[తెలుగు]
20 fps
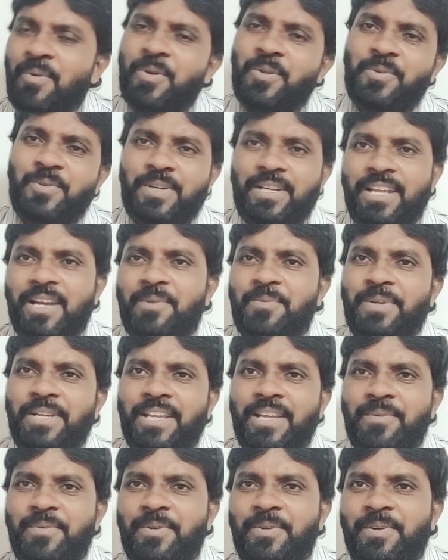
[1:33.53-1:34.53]
వారు ఉంటామో
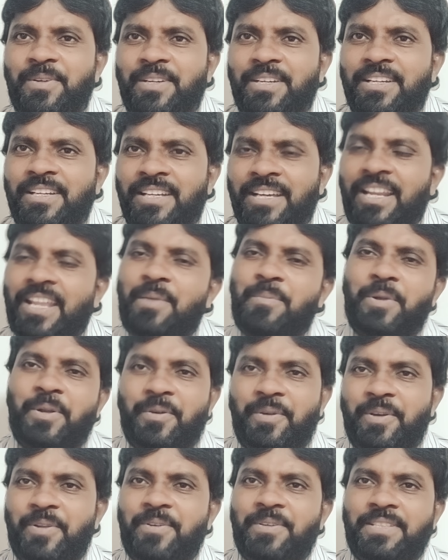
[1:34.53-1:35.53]
ఏమో రేపటి
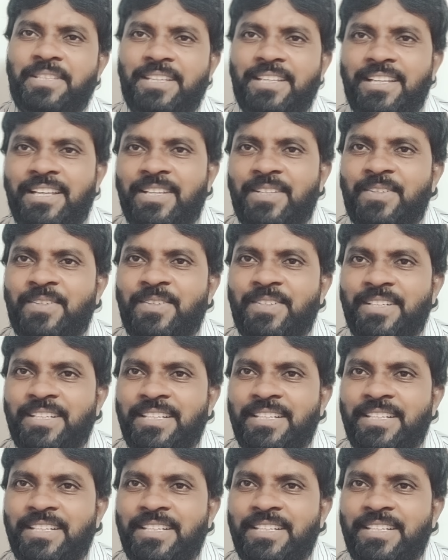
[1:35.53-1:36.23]
వరకు తెలియదు